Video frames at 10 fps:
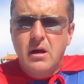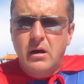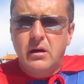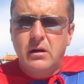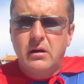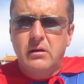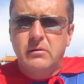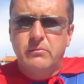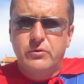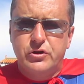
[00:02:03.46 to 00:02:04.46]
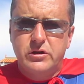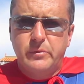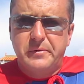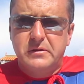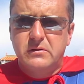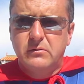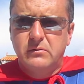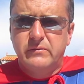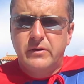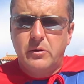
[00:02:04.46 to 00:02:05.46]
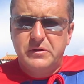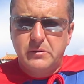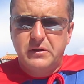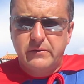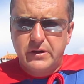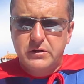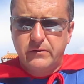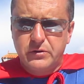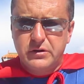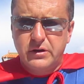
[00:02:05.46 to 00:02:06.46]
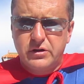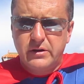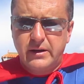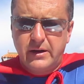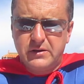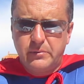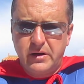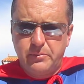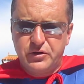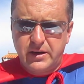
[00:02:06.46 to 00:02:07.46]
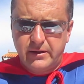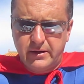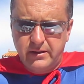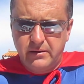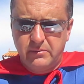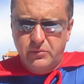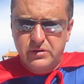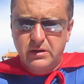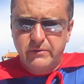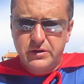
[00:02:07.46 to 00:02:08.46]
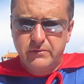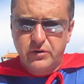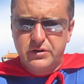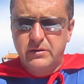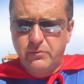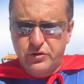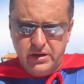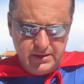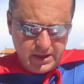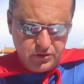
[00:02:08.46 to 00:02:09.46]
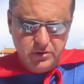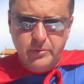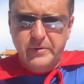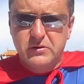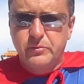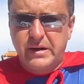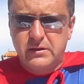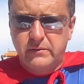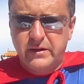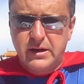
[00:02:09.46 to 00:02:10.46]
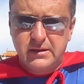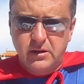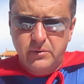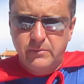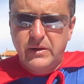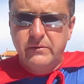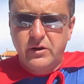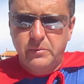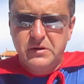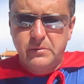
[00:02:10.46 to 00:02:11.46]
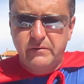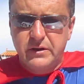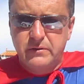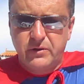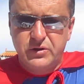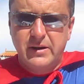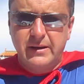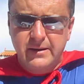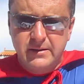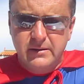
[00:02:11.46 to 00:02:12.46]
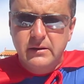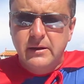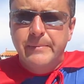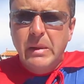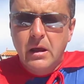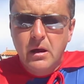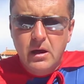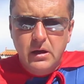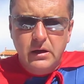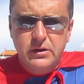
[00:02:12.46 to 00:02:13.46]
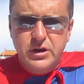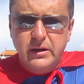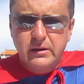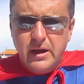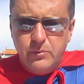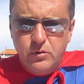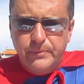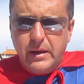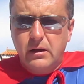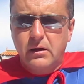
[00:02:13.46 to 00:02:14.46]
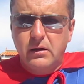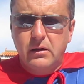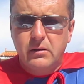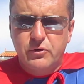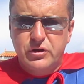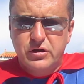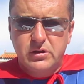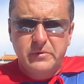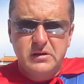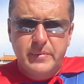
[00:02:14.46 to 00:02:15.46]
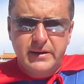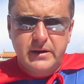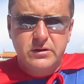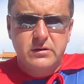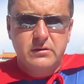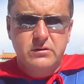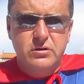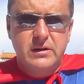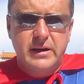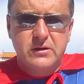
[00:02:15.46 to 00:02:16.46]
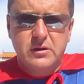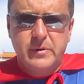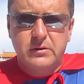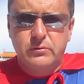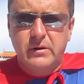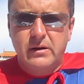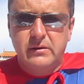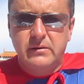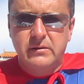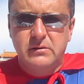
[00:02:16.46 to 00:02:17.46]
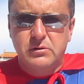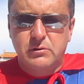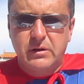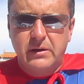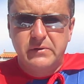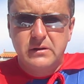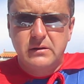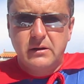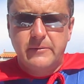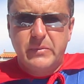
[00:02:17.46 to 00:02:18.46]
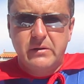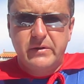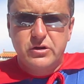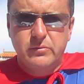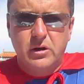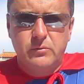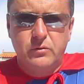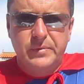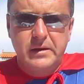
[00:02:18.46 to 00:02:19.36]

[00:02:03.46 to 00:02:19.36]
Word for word: e, możecie po prostu wyrobić sobie te właściwości, jeżeli dana osoba nie posiada takich mocnych właściwości, może zacząć po prostu pracować nad sobą i wyrobić sobie właściwości radiestezyjne. I dzięki temu możecie sobie zbadać, czy dana osoba, która składa wizytę w Waszym domu